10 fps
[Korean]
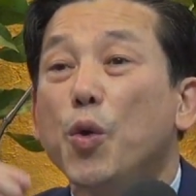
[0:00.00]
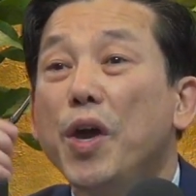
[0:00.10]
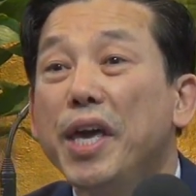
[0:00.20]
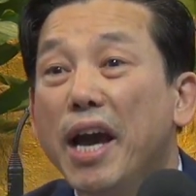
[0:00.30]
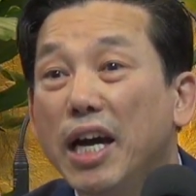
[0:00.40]

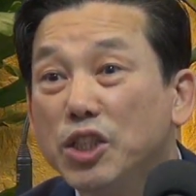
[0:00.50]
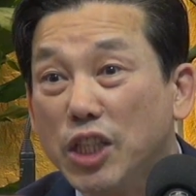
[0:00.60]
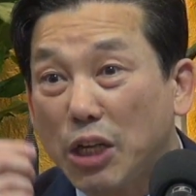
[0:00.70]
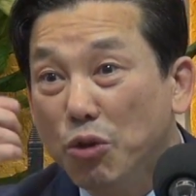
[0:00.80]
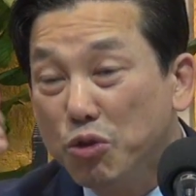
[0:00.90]
회개가
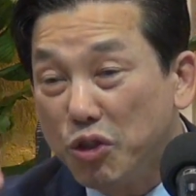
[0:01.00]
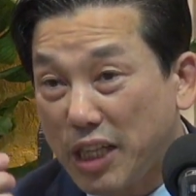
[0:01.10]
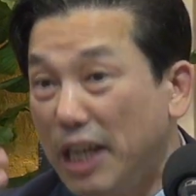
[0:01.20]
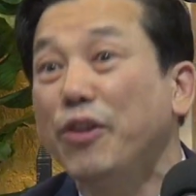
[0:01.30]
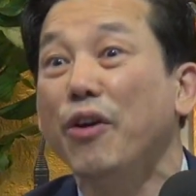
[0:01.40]
자동적으로
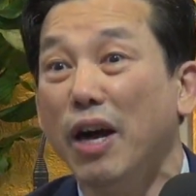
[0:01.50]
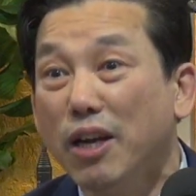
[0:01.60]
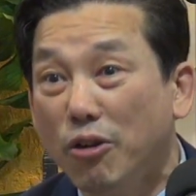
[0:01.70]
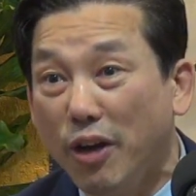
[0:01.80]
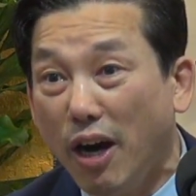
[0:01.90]
잘 돼요.
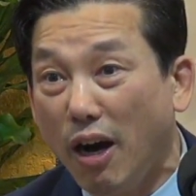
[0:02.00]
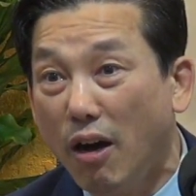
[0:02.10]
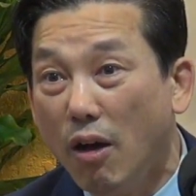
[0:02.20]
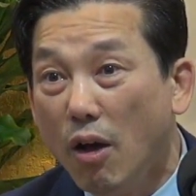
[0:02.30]
할렐루야.